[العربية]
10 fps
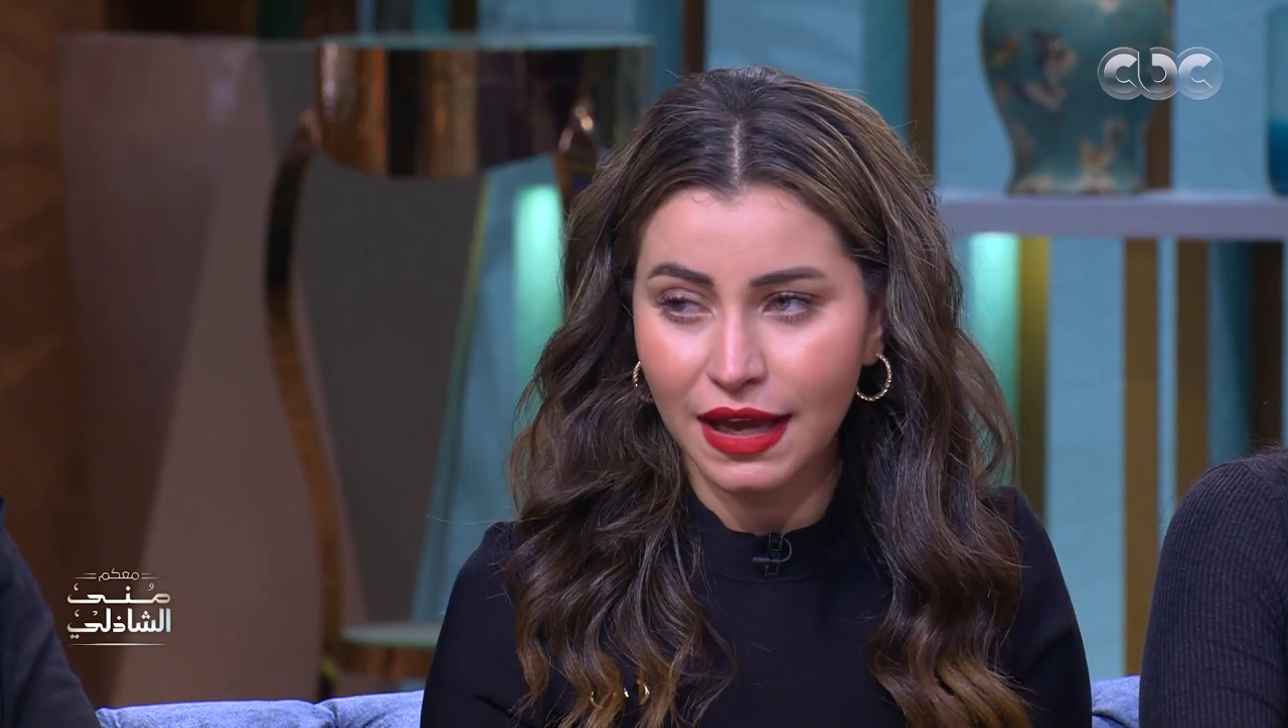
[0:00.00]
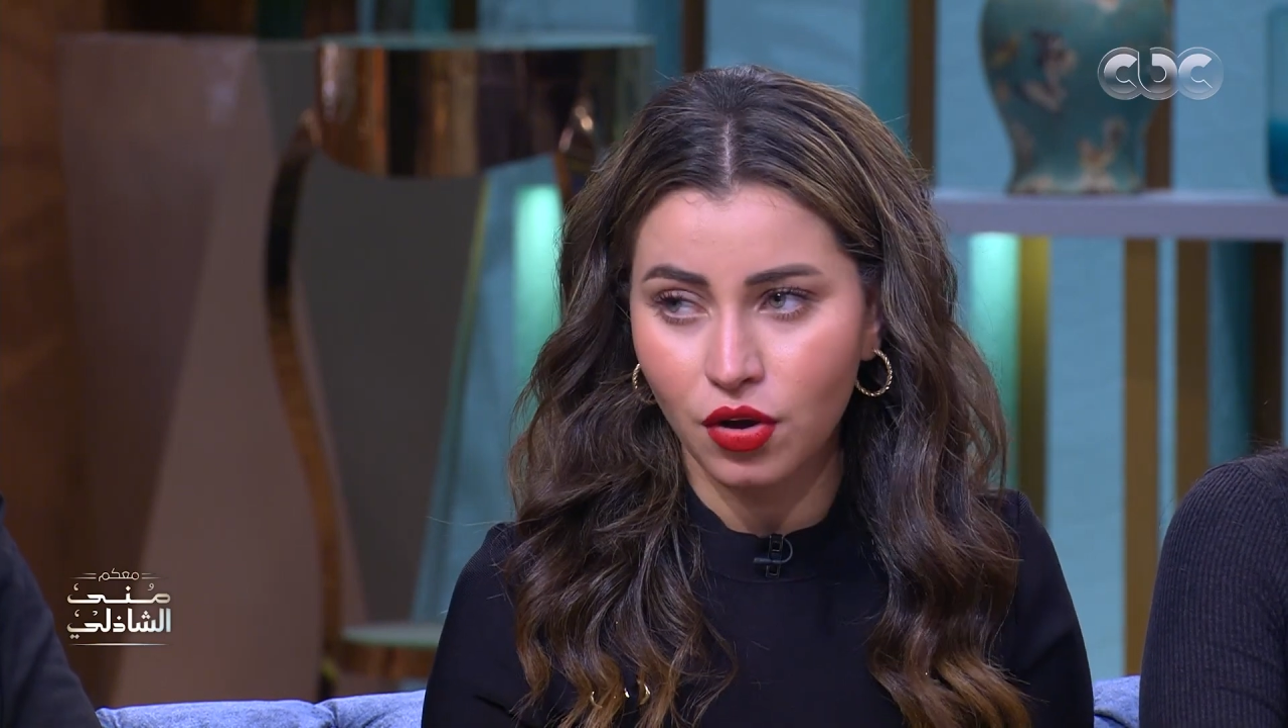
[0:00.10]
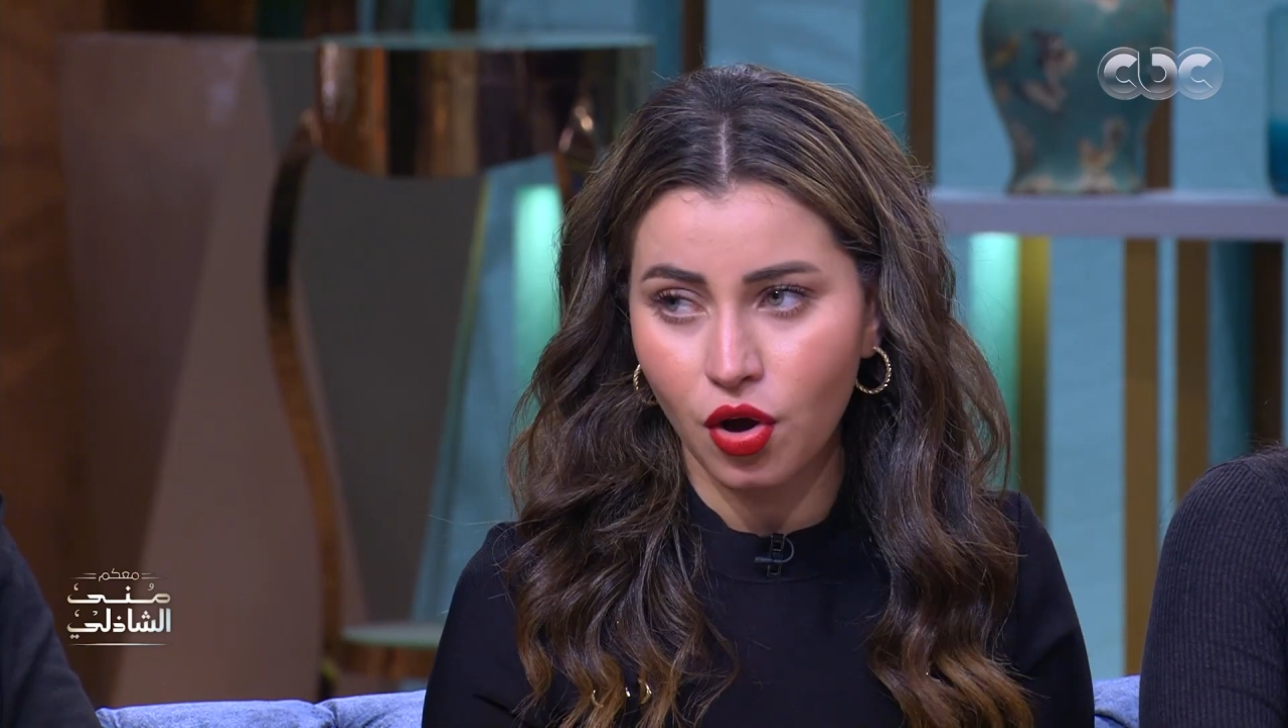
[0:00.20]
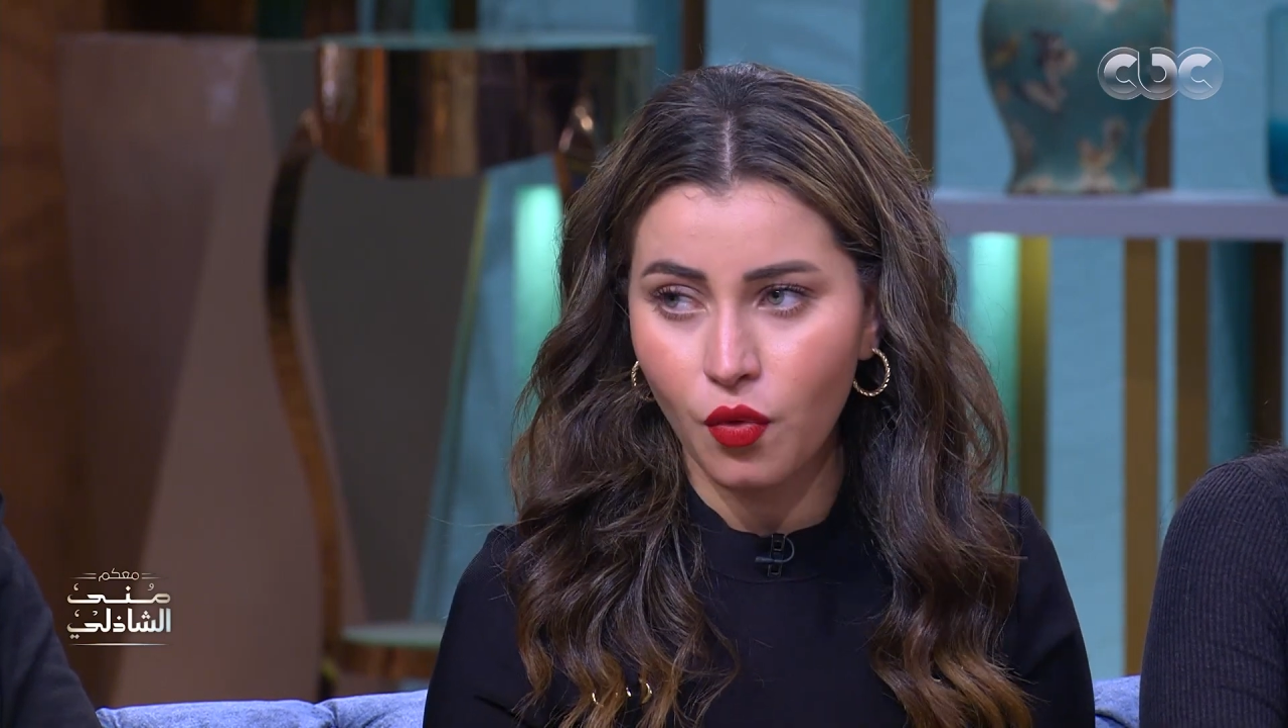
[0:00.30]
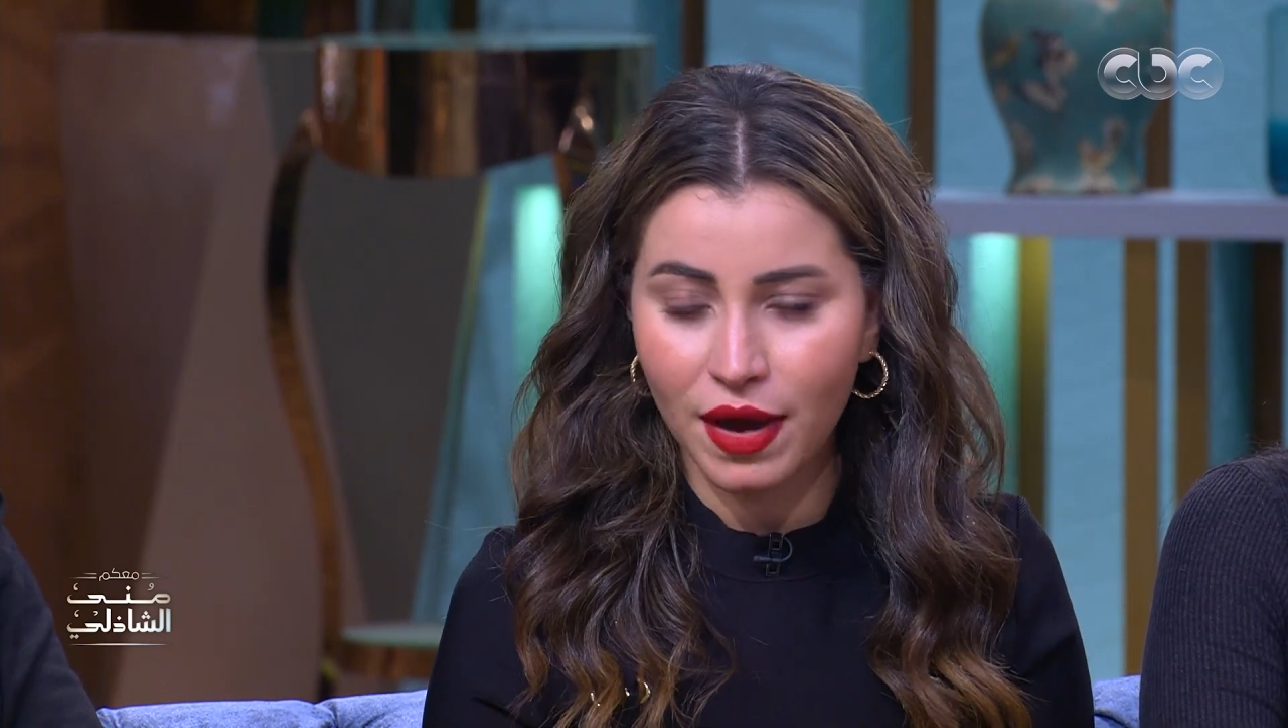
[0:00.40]

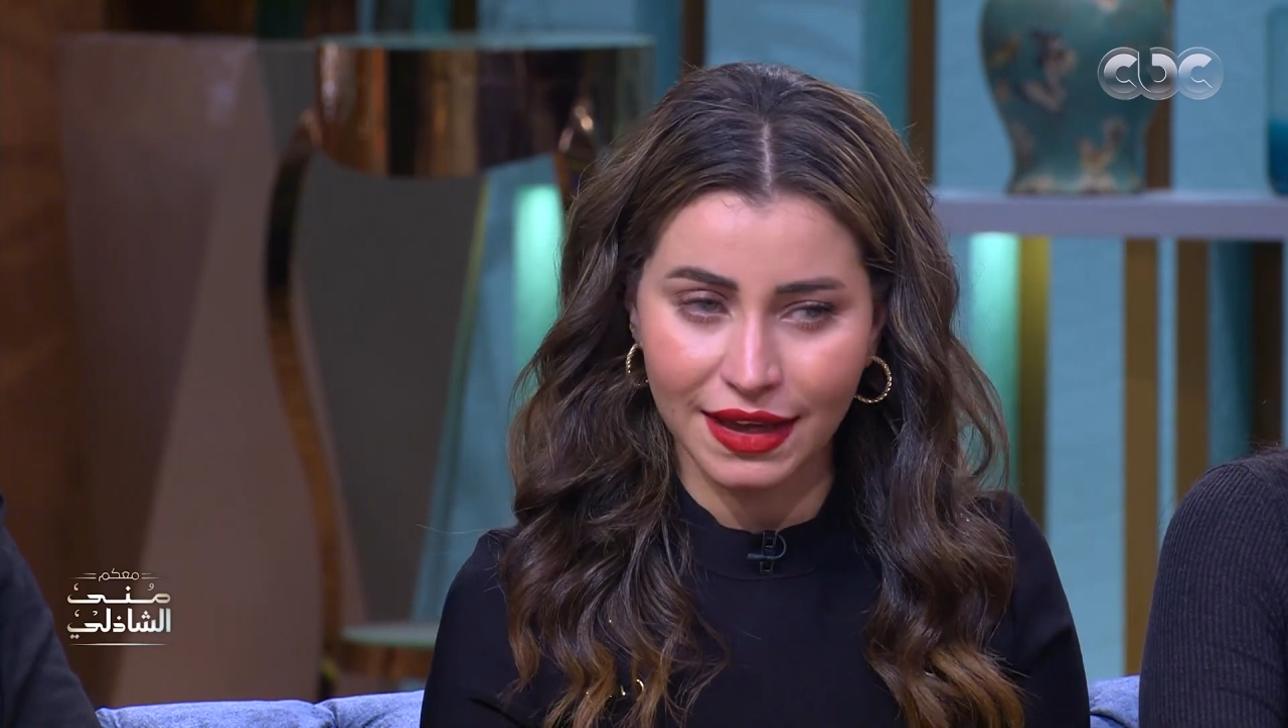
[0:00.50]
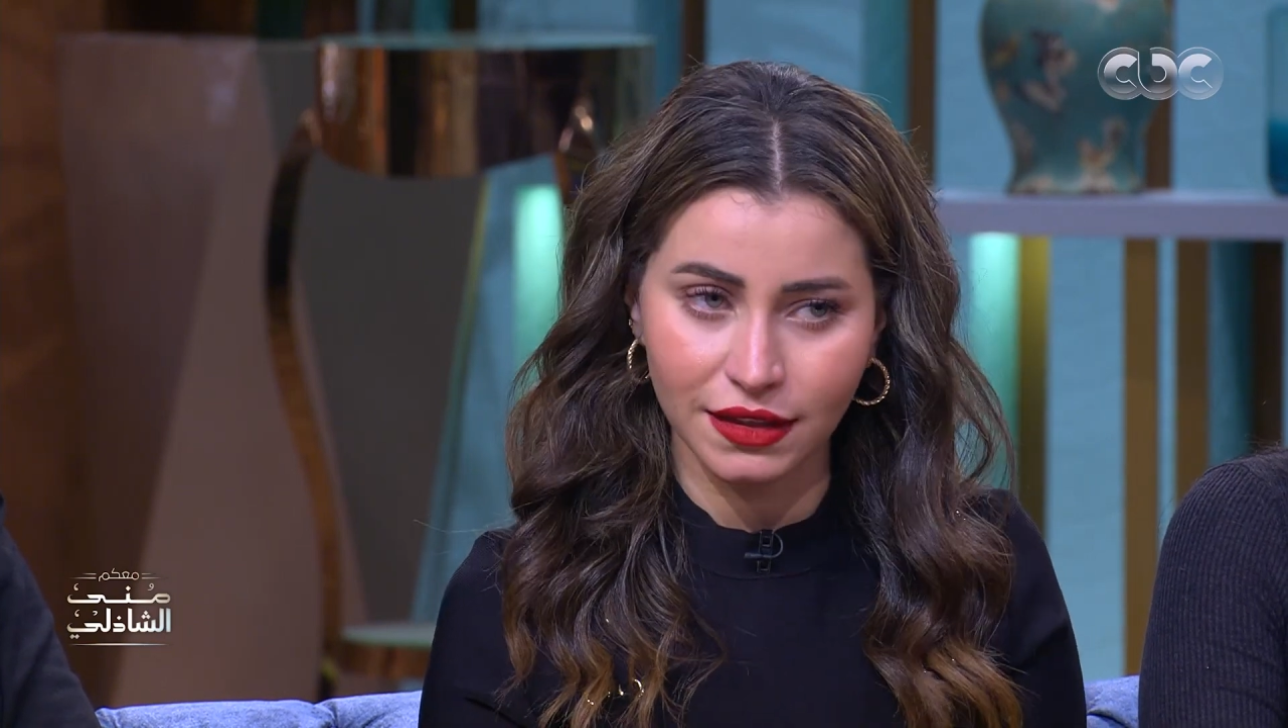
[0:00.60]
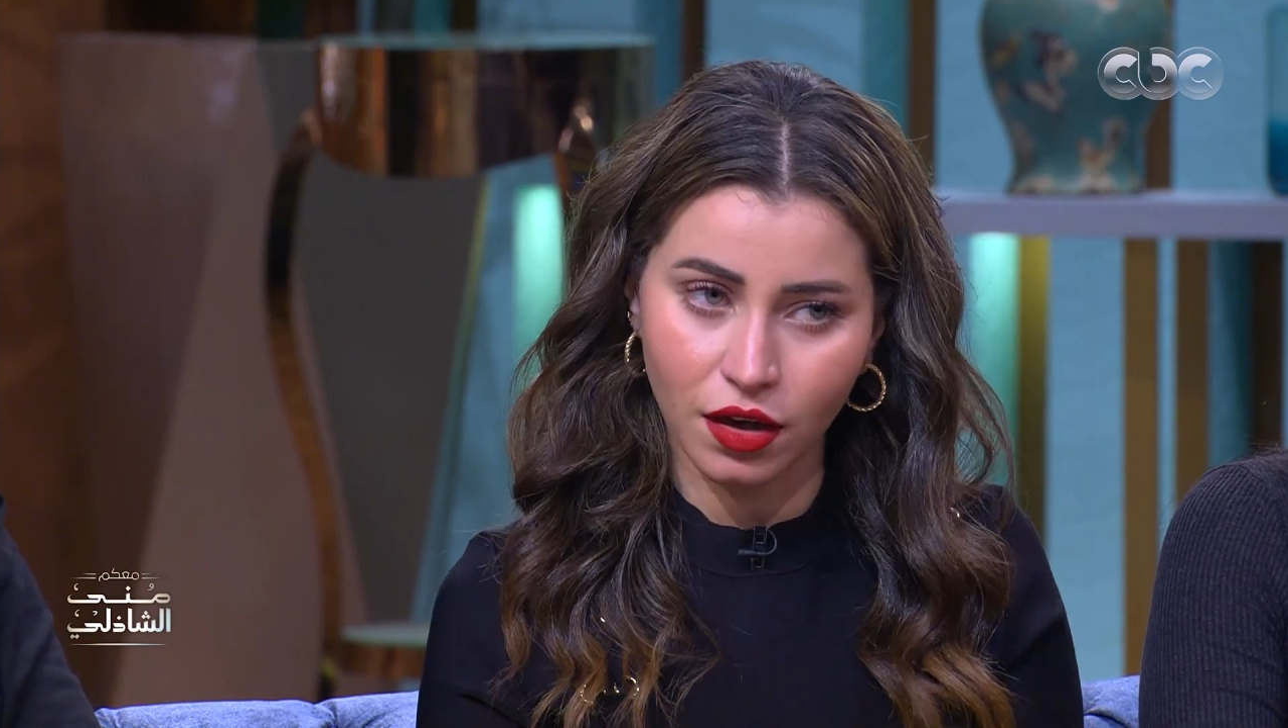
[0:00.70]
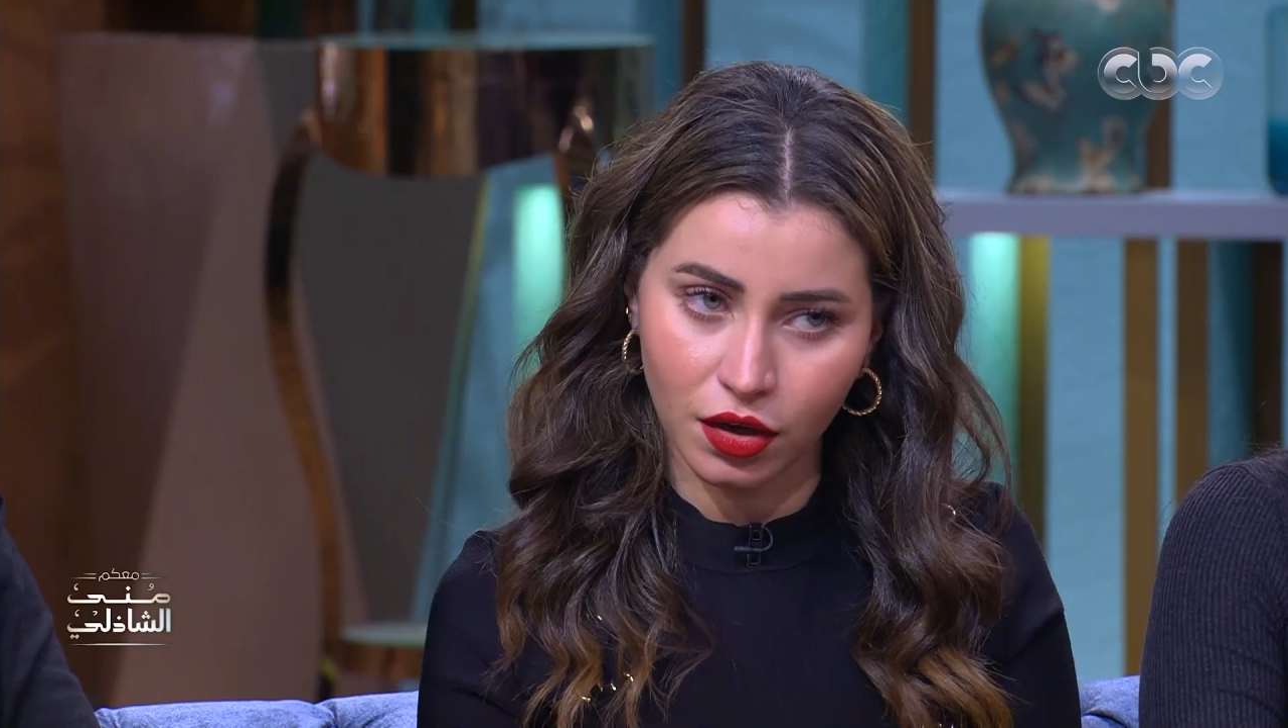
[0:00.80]
اللي هو يعني